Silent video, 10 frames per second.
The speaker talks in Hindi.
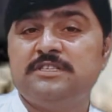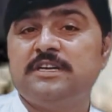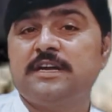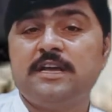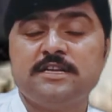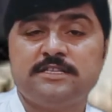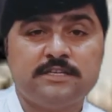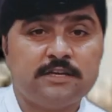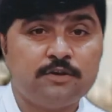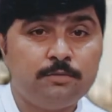भेजा गया
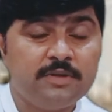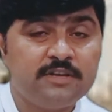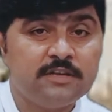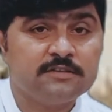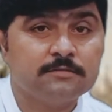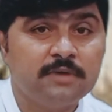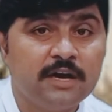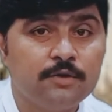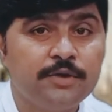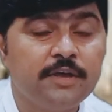जिन घरों में ये
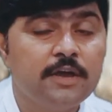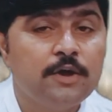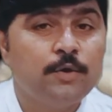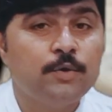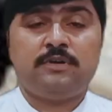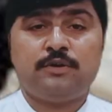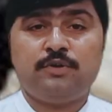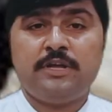इस्तेमाल हुई उन घरों